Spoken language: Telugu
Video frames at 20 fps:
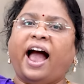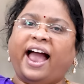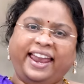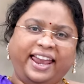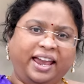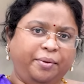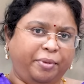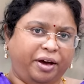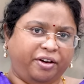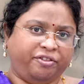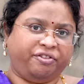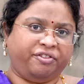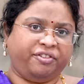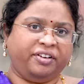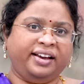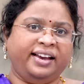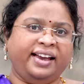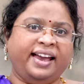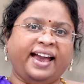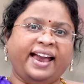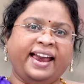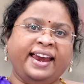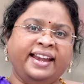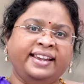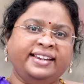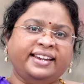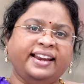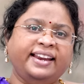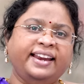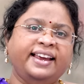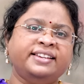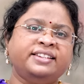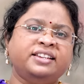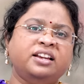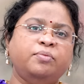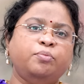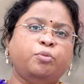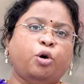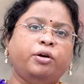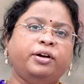ఐఎంఎఫ్
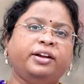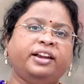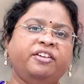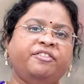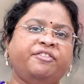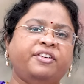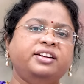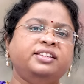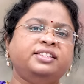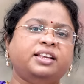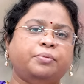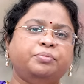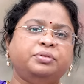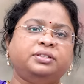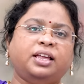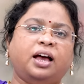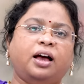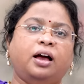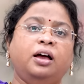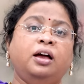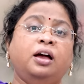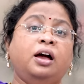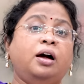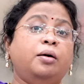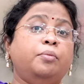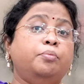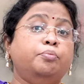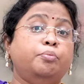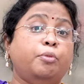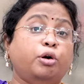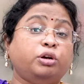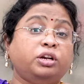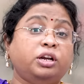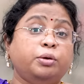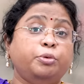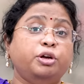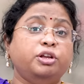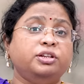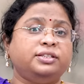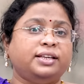ఇంటర్నేషనల్ మానిటరీ ఫండ్ సంస్థ
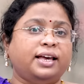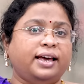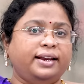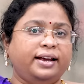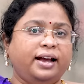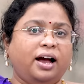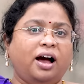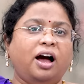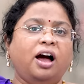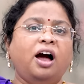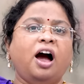మొట్టమొదటిసారిగా